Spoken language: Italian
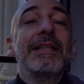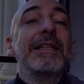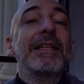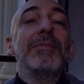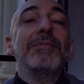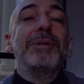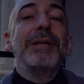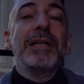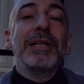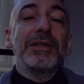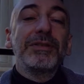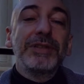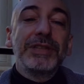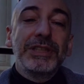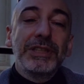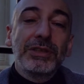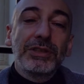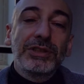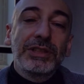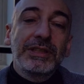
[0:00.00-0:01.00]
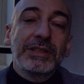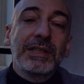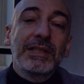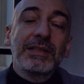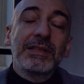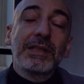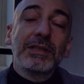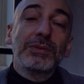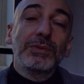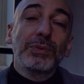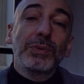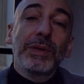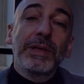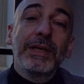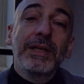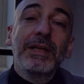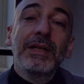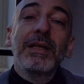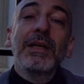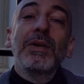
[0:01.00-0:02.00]
nel
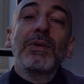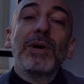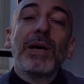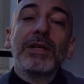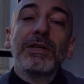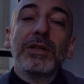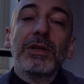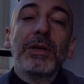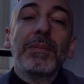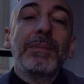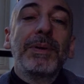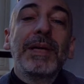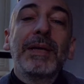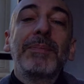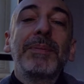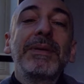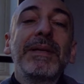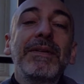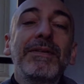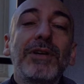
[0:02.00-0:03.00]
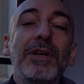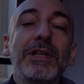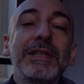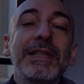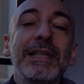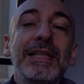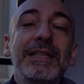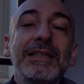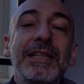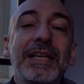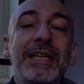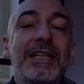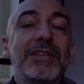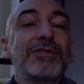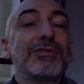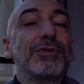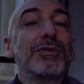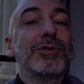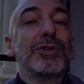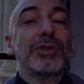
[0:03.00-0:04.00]
1972, quando per la prima volta la Terra
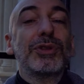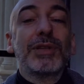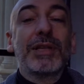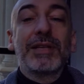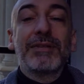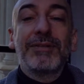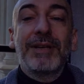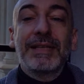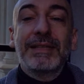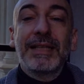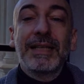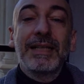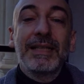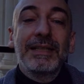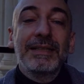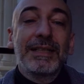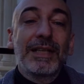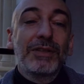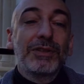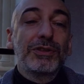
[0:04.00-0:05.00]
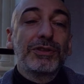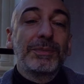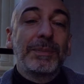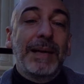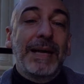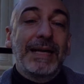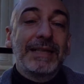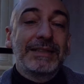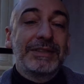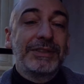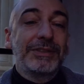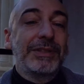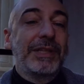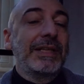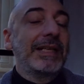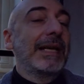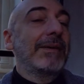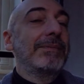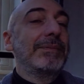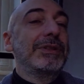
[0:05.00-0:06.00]
fu fotografata dallo spazio
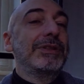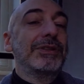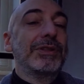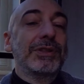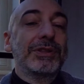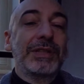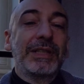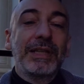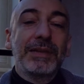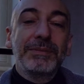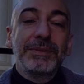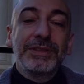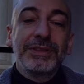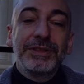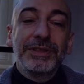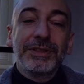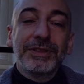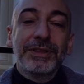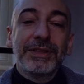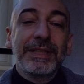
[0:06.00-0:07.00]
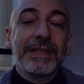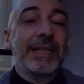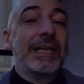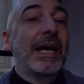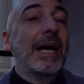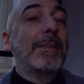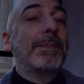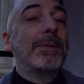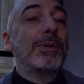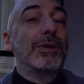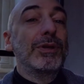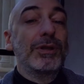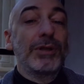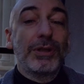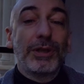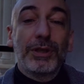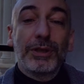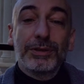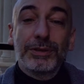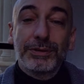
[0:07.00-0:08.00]
nell'ambito della missione Apollo
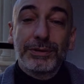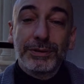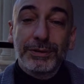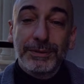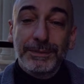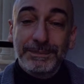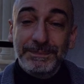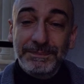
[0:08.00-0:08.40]
8.